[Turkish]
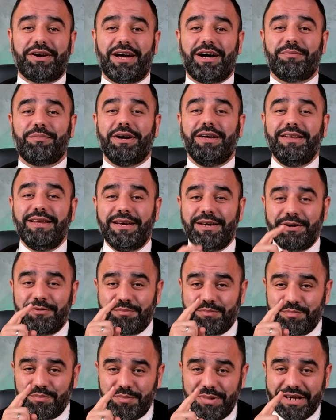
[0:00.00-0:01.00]
rağmen
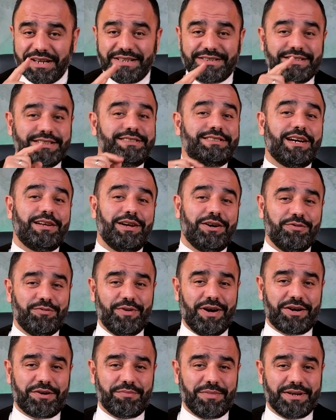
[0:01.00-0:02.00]
birisi selam
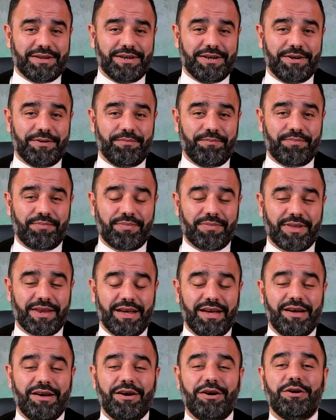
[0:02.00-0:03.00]
vermedi.
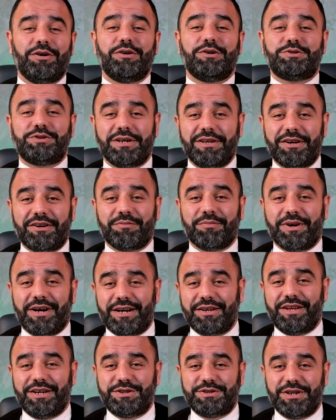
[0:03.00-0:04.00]
Hocalarım,
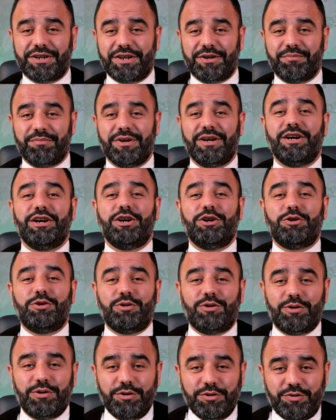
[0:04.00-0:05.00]
kardeşlerim
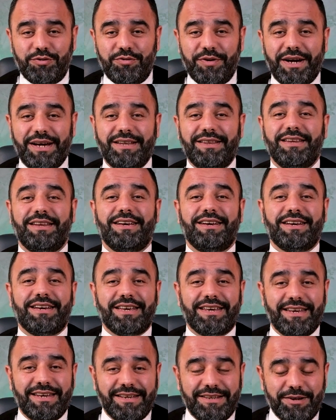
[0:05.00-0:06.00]
lütfen
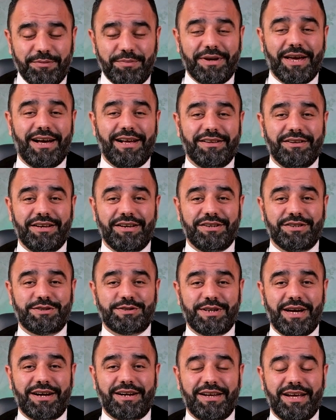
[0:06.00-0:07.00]
gidip
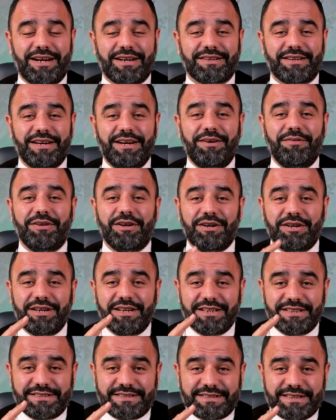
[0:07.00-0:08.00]
geldiğiniz yerlerde
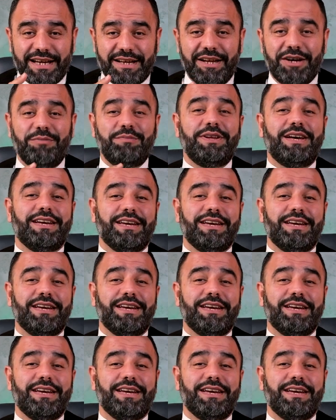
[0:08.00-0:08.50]
e, selamla